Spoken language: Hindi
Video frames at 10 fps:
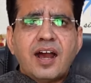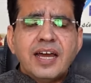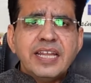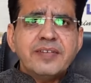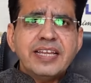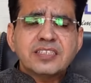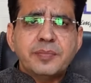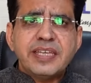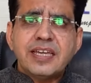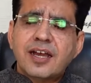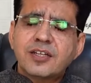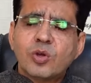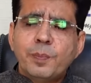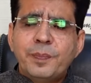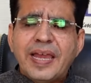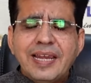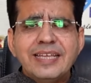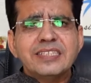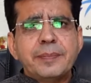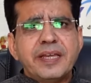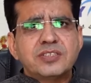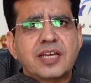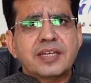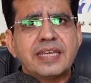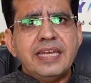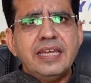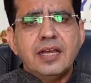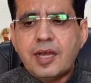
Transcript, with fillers: आने वाले समय की आहट को पहले से पहचान के